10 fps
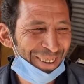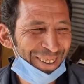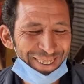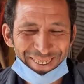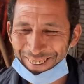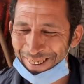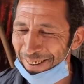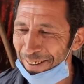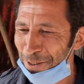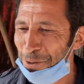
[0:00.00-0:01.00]
Borcunuz var mı?
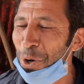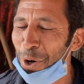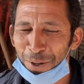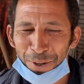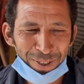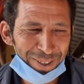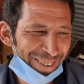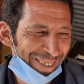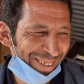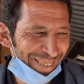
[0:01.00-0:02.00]
Yok.
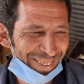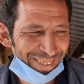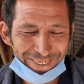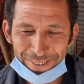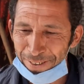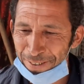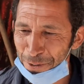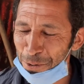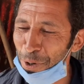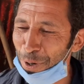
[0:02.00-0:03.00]
Borcunuz yok
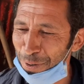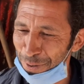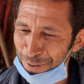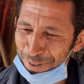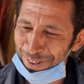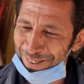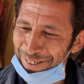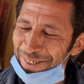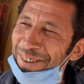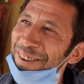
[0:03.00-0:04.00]
mu? Yok.
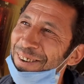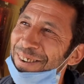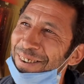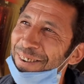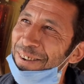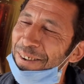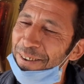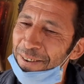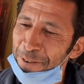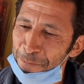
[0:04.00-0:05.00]
Pandemi
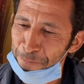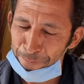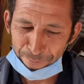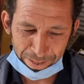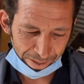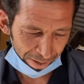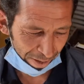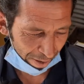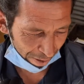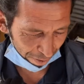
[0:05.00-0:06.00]
sizi nasıl etkiledi?
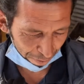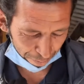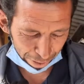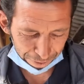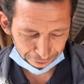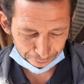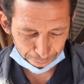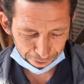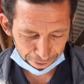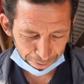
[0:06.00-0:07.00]

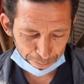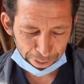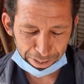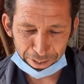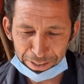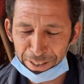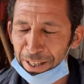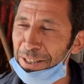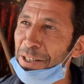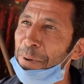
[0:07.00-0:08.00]
Pandemi beni
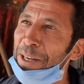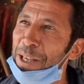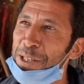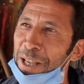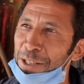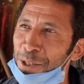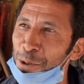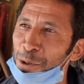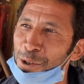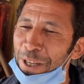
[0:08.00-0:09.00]
etkiledi gibi herkese
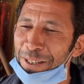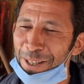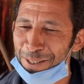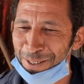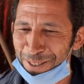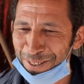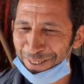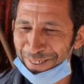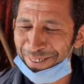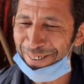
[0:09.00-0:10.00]
etkiliyor zaten.
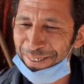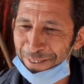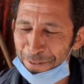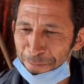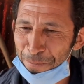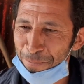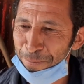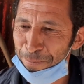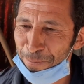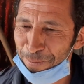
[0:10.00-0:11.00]
Buradan devlet
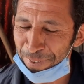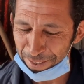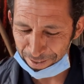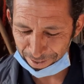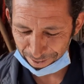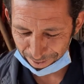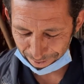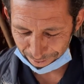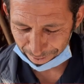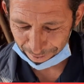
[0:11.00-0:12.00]
büyüklerine bir mesajınız olur mu?